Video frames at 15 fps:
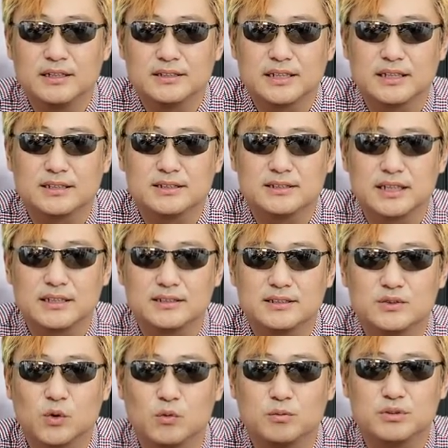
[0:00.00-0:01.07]

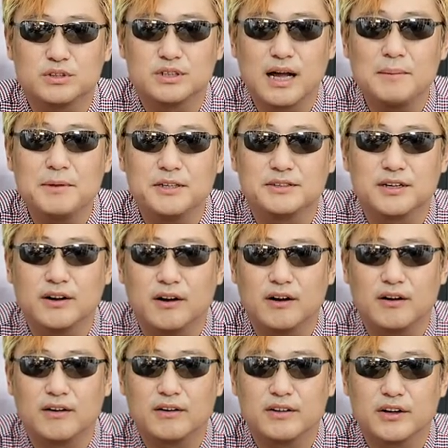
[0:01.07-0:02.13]
차근차근 공부를 하면서
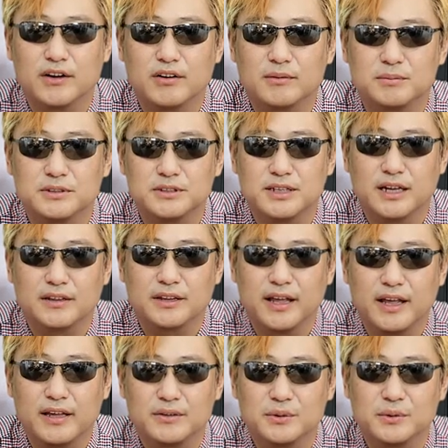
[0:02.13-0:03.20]

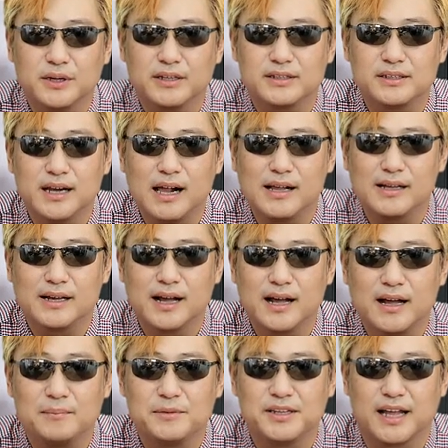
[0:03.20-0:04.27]
여러분들한테 소개를
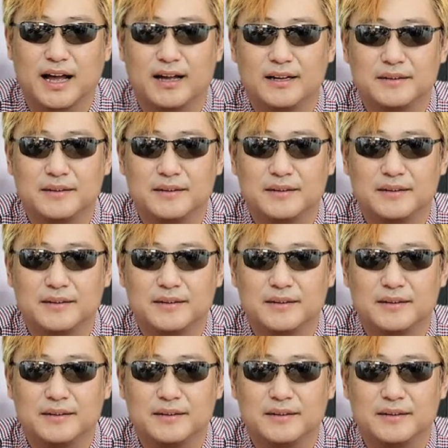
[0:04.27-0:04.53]
할까 합니다.